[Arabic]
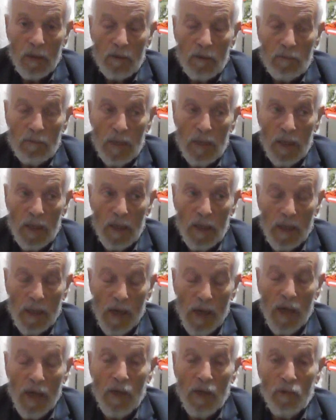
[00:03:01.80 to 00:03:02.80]
من
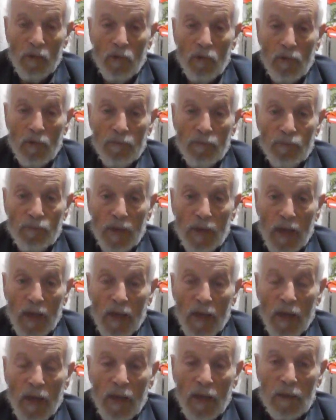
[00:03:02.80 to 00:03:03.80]
راهنوا
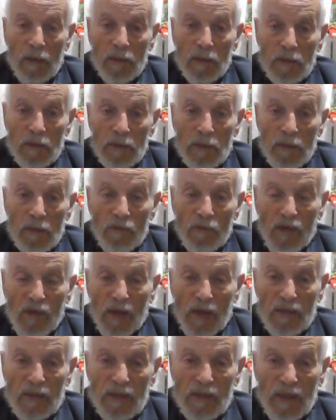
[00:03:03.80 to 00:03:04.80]
على
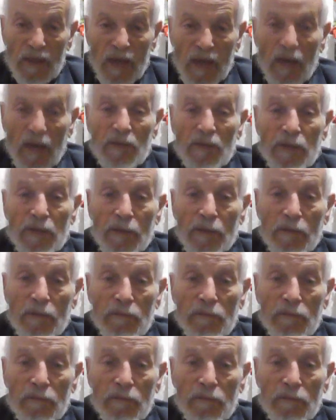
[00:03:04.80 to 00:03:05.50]
فرس خاسر